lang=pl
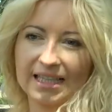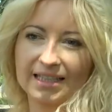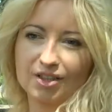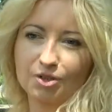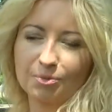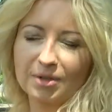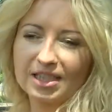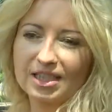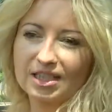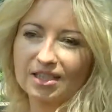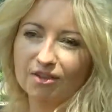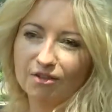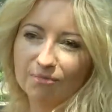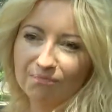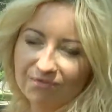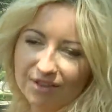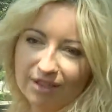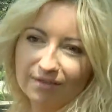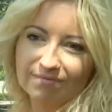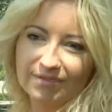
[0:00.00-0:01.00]
Natomiast
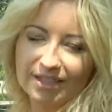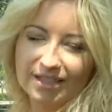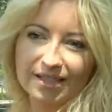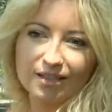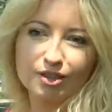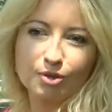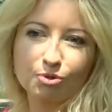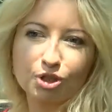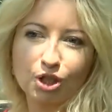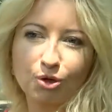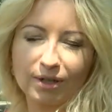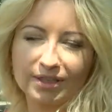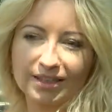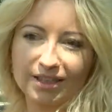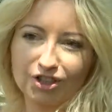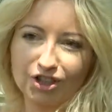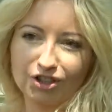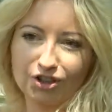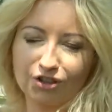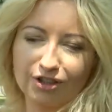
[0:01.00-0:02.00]
e, Niestety
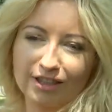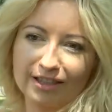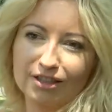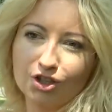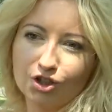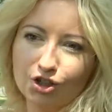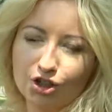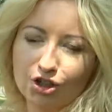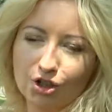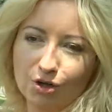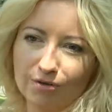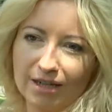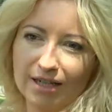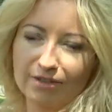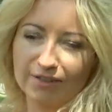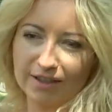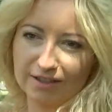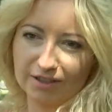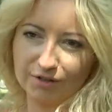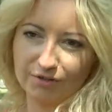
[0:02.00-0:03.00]
przykłada się to na niższą
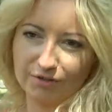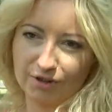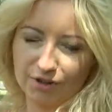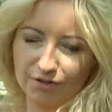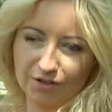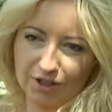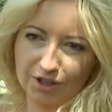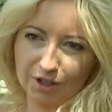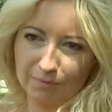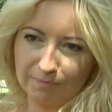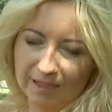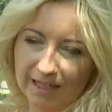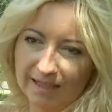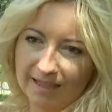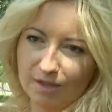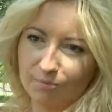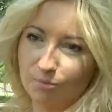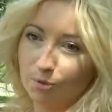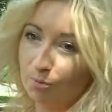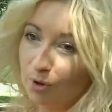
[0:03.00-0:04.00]
efektywność naszej
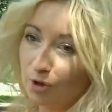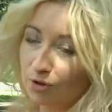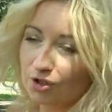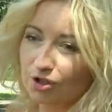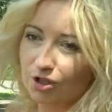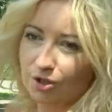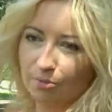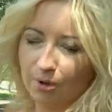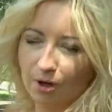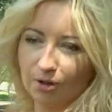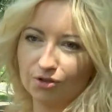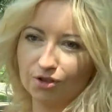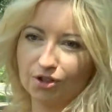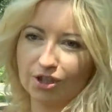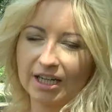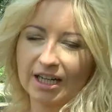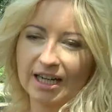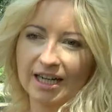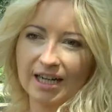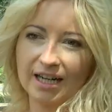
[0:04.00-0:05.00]
pracy, bo bądź co bądź,
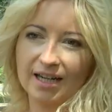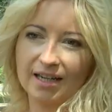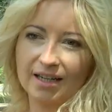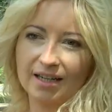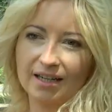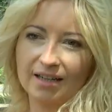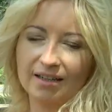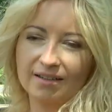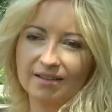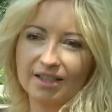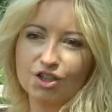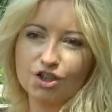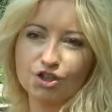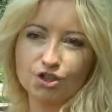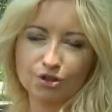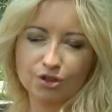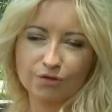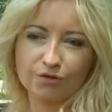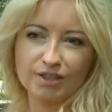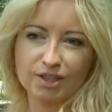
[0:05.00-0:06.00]
nasze
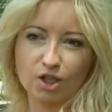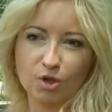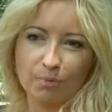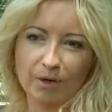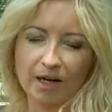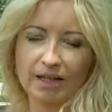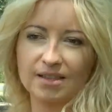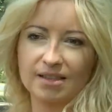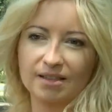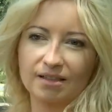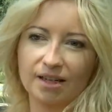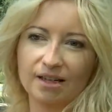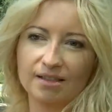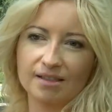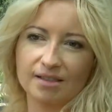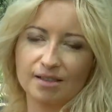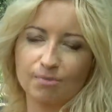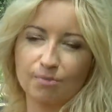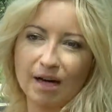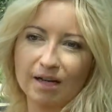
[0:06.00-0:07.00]
środowisko pracy
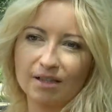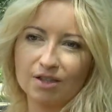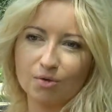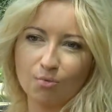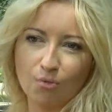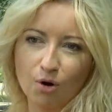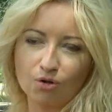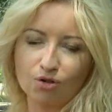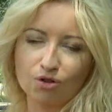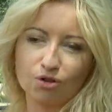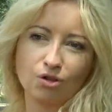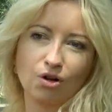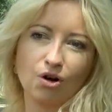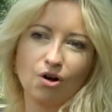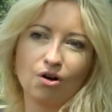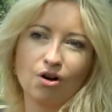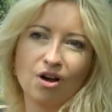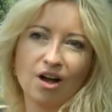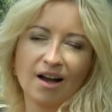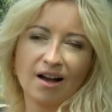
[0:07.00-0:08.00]
teraz jest bardzo
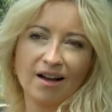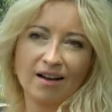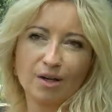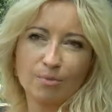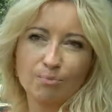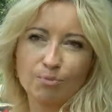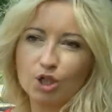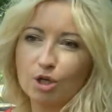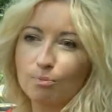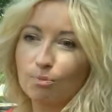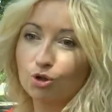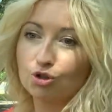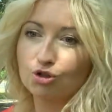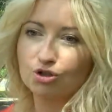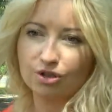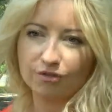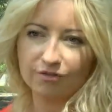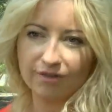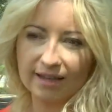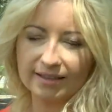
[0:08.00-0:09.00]
mocno
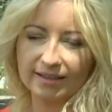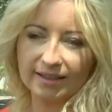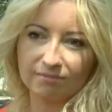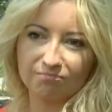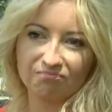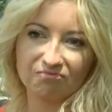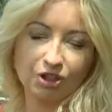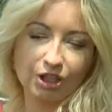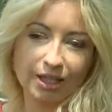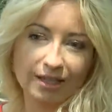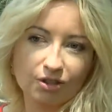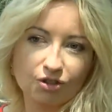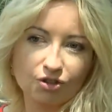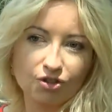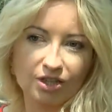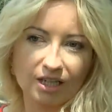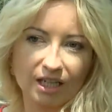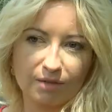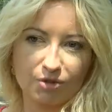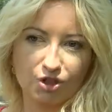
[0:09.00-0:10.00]
przebodźcowane. Średnio
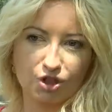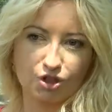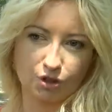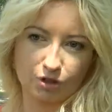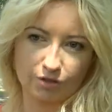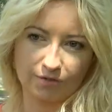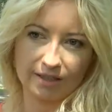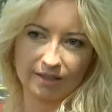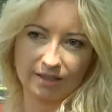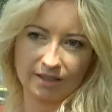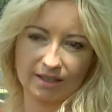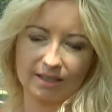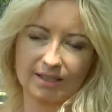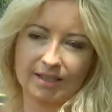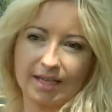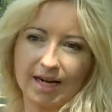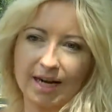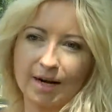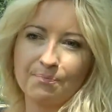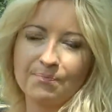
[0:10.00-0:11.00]
dostajemy
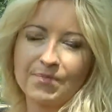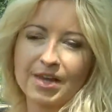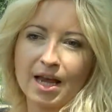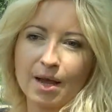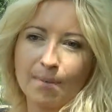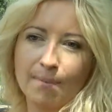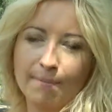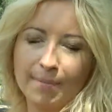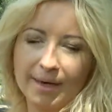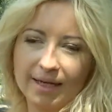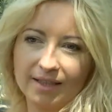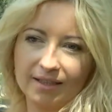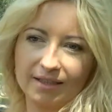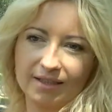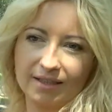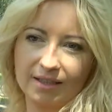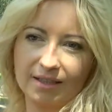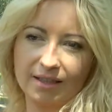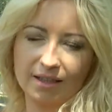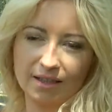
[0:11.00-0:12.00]
120
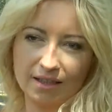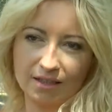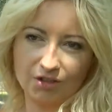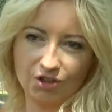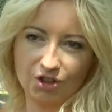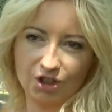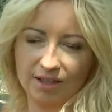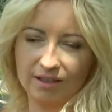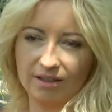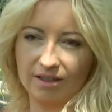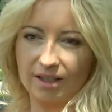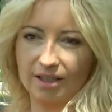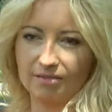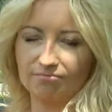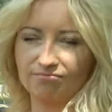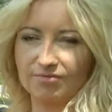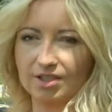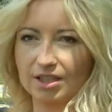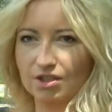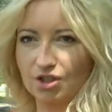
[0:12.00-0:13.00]
maili dziennie.
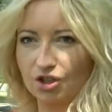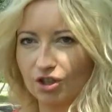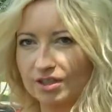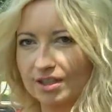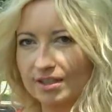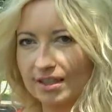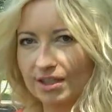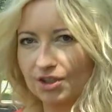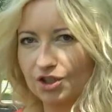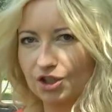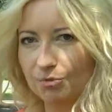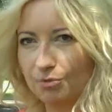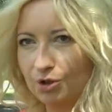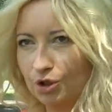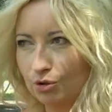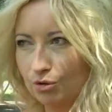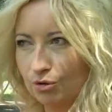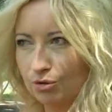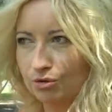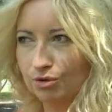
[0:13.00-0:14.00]
Co 11
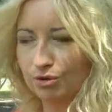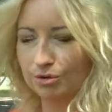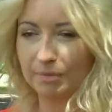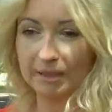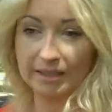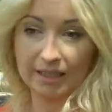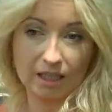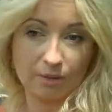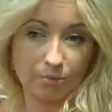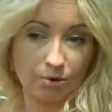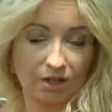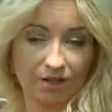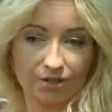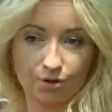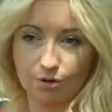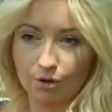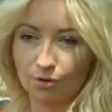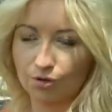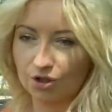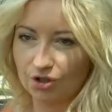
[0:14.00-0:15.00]
minut badania
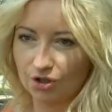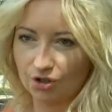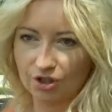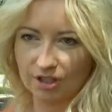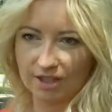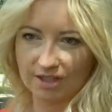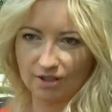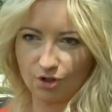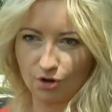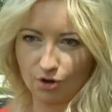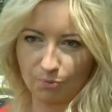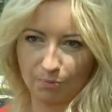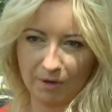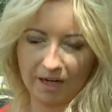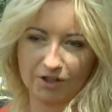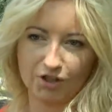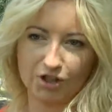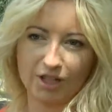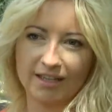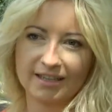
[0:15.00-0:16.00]
pokazują, że coś nas
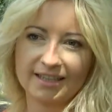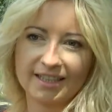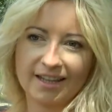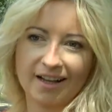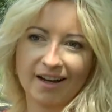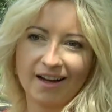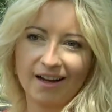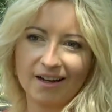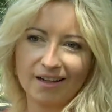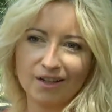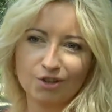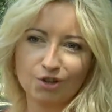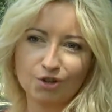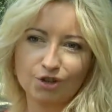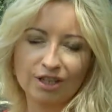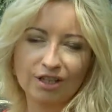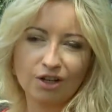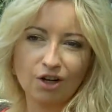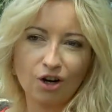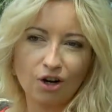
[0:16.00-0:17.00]
rozprasza. E, do
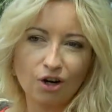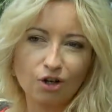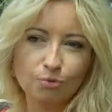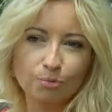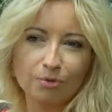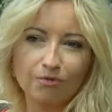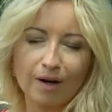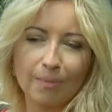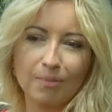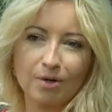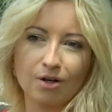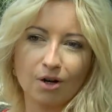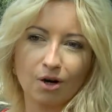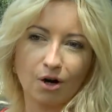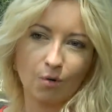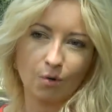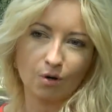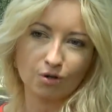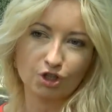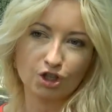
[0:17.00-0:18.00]
tego odbywamy
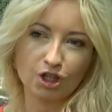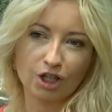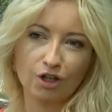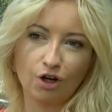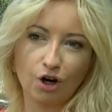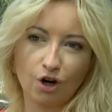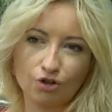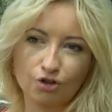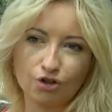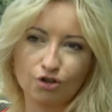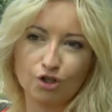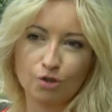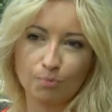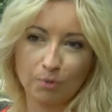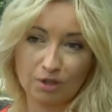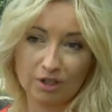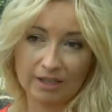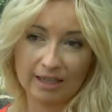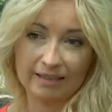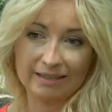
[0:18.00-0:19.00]
około 3 godzin
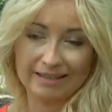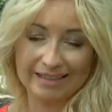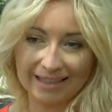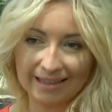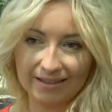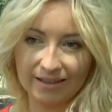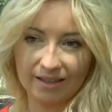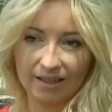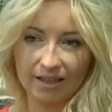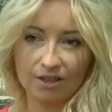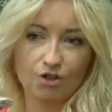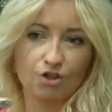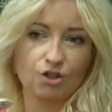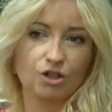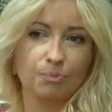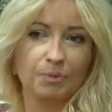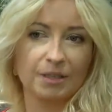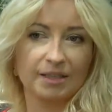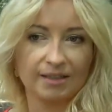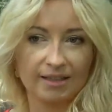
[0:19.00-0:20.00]
spotkań dziennie,
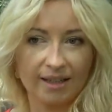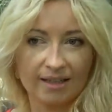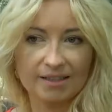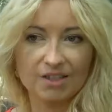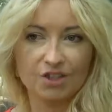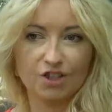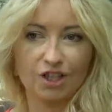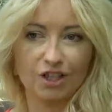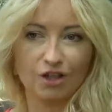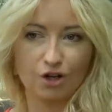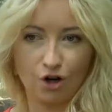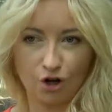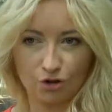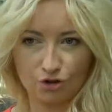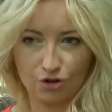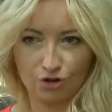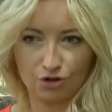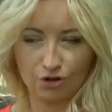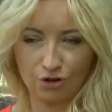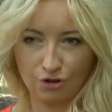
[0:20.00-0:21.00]
czyli 15
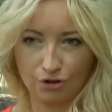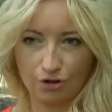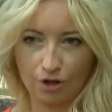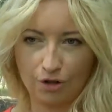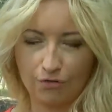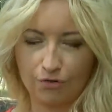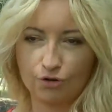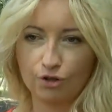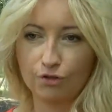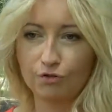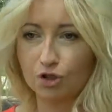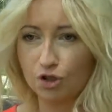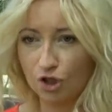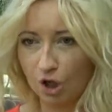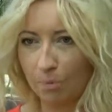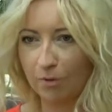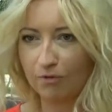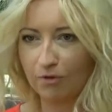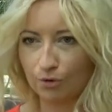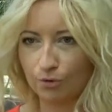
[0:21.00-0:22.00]
godzin tygodniowo. To
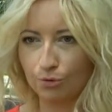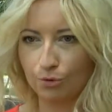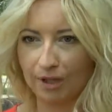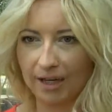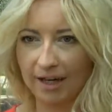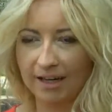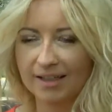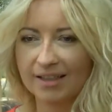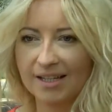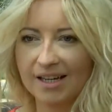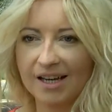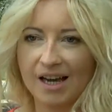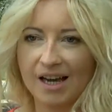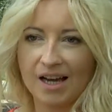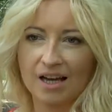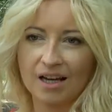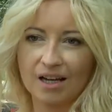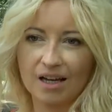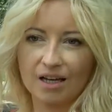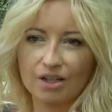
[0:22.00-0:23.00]
wszystko powoduje,
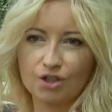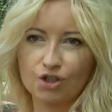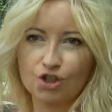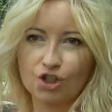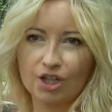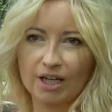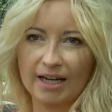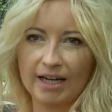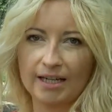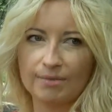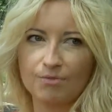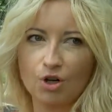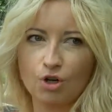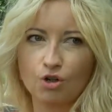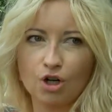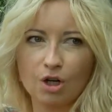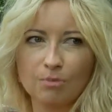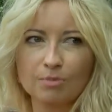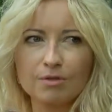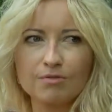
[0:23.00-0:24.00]
e, że
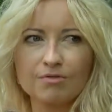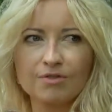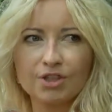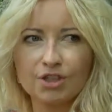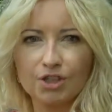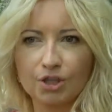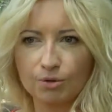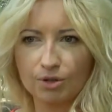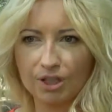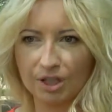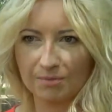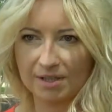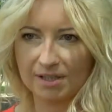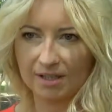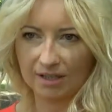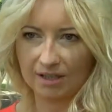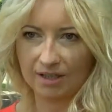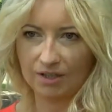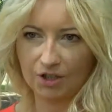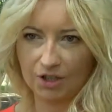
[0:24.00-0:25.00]
ogromnym wysiłkiem
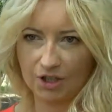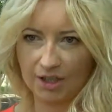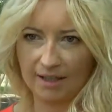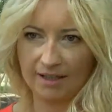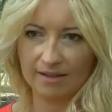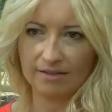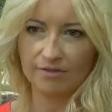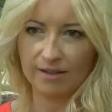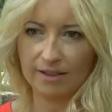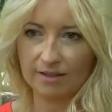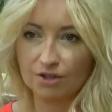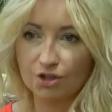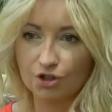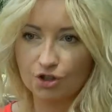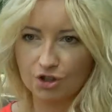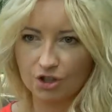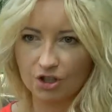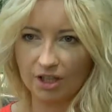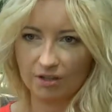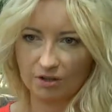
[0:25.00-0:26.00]
staje się
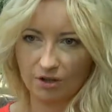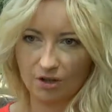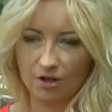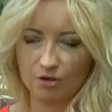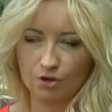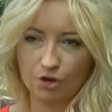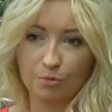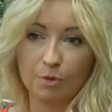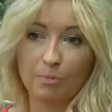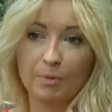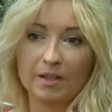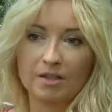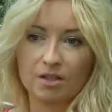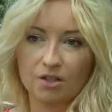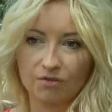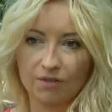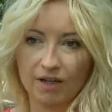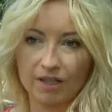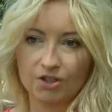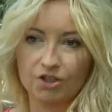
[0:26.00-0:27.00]
faktycznie to, żeby
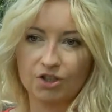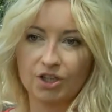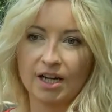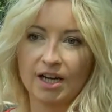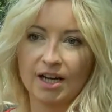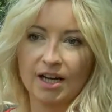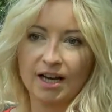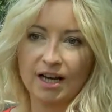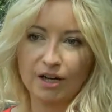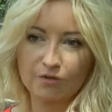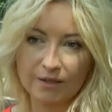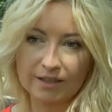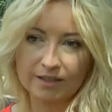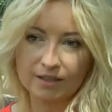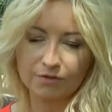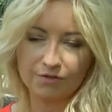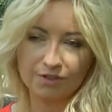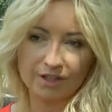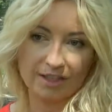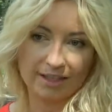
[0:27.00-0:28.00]
pracować
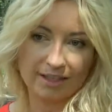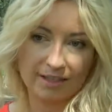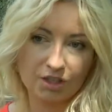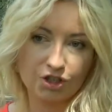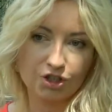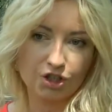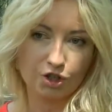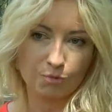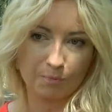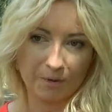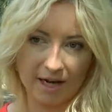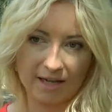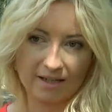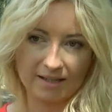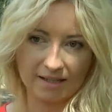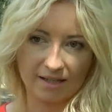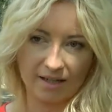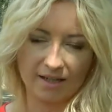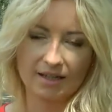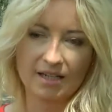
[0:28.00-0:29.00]
efektywnie. Kiedyś też
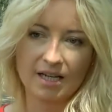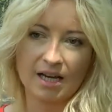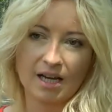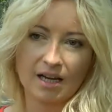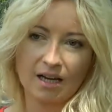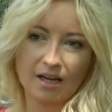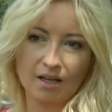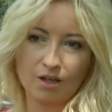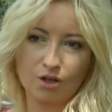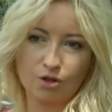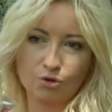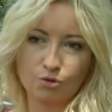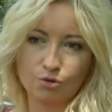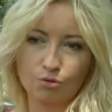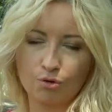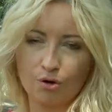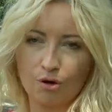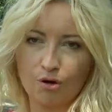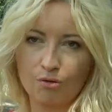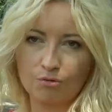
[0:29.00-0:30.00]
pracę, e,
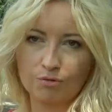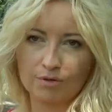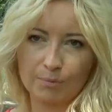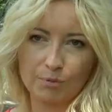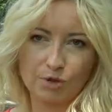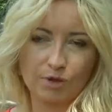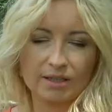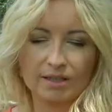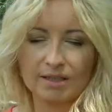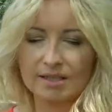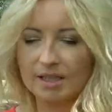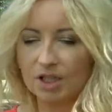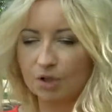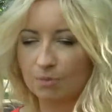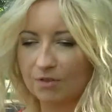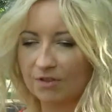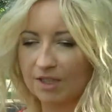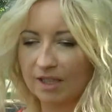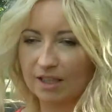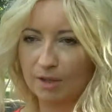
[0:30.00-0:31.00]
którą na przykład nie
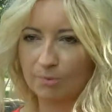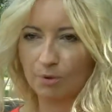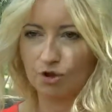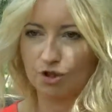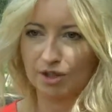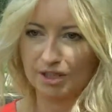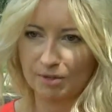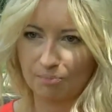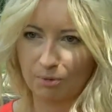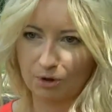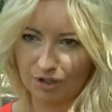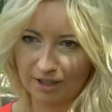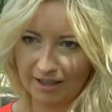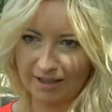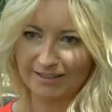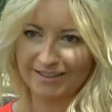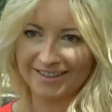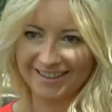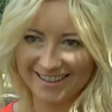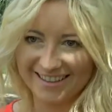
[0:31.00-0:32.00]
jesteśmy w stanie podczas
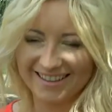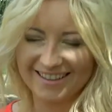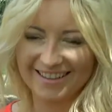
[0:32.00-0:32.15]
spotkań